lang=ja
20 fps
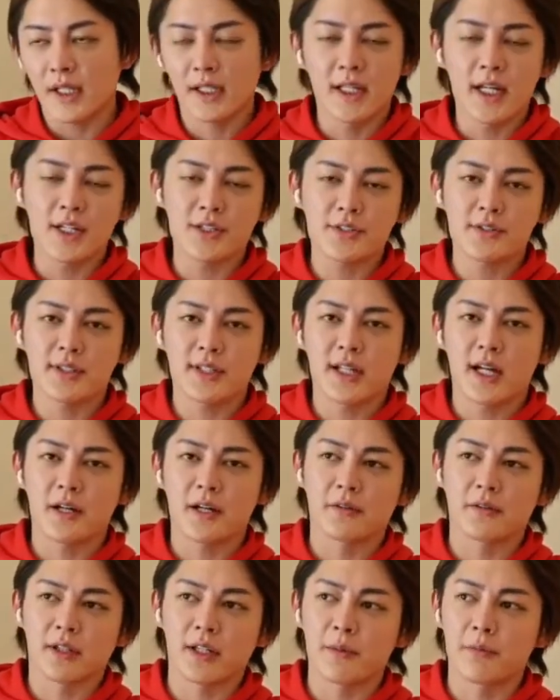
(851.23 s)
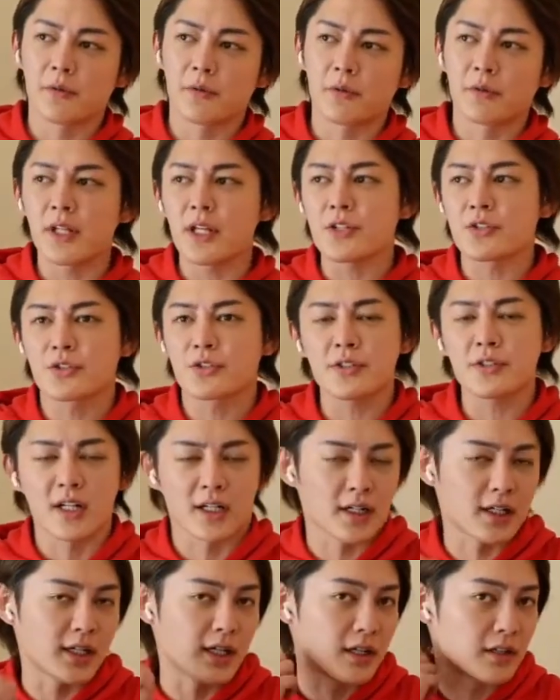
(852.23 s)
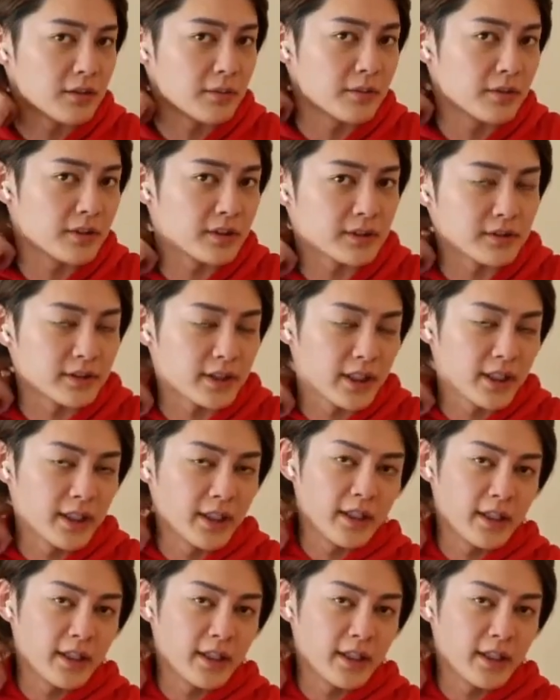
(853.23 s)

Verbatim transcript: 年収になるのは多分5年、10年かかると思うんですよね。